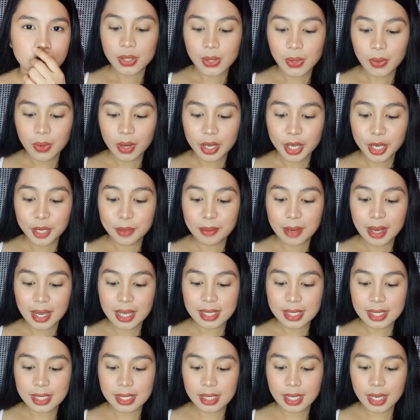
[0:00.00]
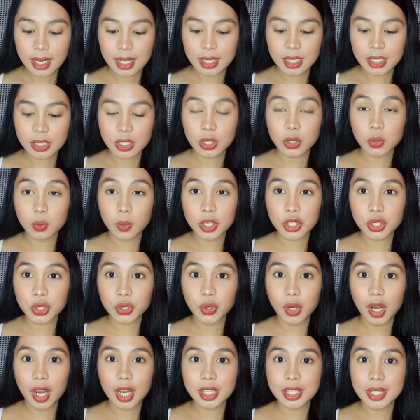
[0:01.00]
So, ngayon mga sisteret,
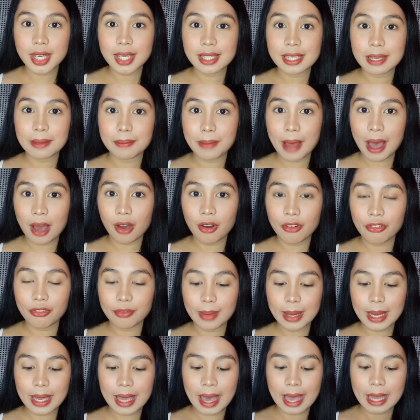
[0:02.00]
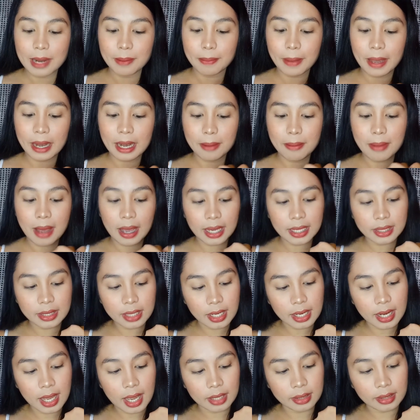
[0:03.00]
isaswatch ko nga siya sa back of my hand para
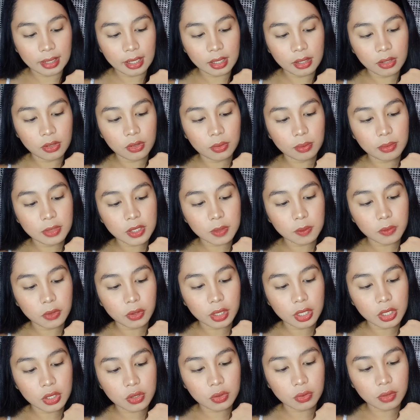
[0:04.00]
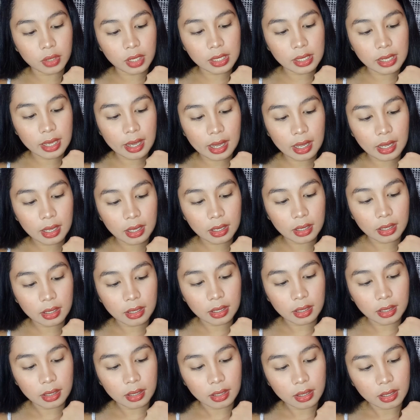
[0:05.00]
makita natin yung mismong itsura niya.
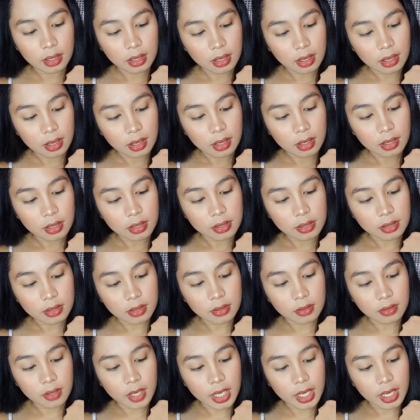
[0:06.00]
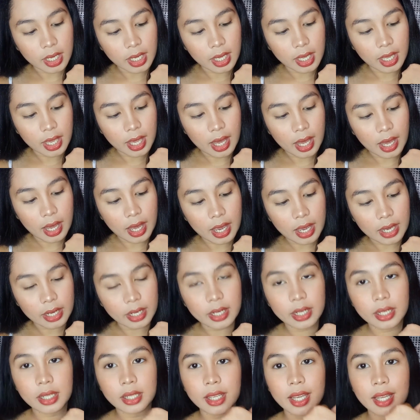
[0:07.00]
So,
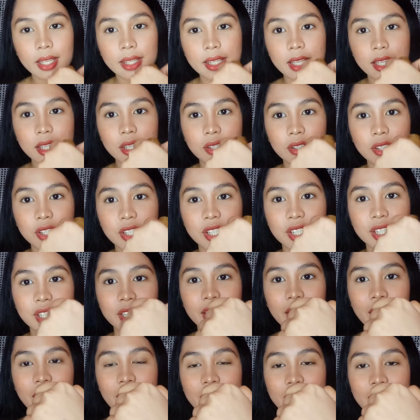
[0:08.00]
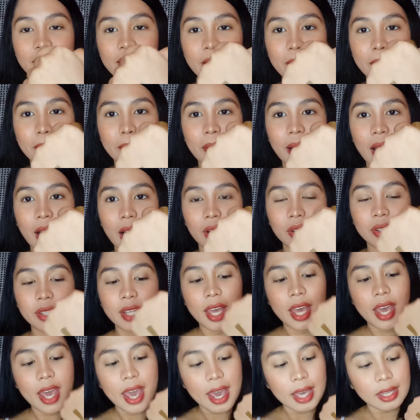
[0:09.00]
ayan. Ganyan yung shade na
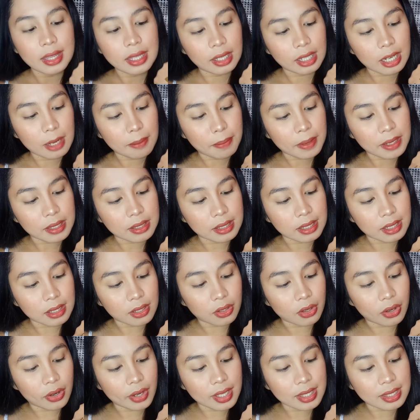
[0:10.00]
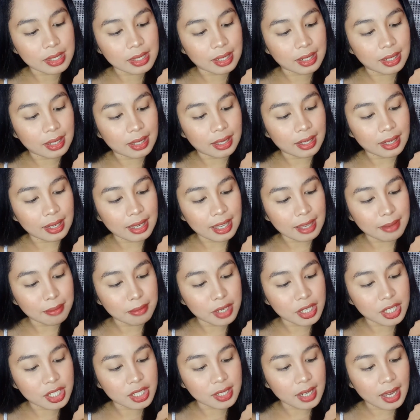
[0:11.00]
brown. And ang napansin ko is
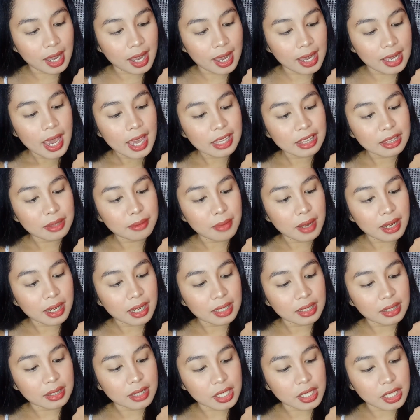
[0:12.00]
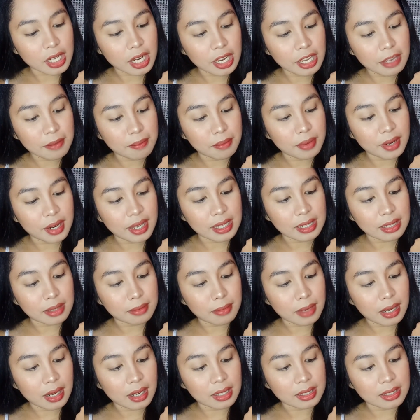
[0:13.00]
creamy siya. And maganda siya
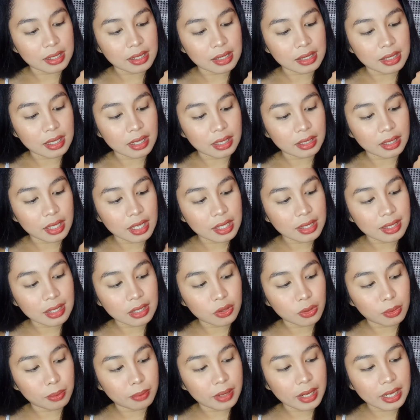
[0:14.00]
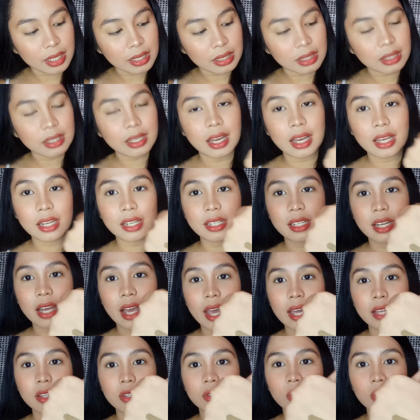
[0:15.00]
i-blend mga sister. At easy to blend nga siya.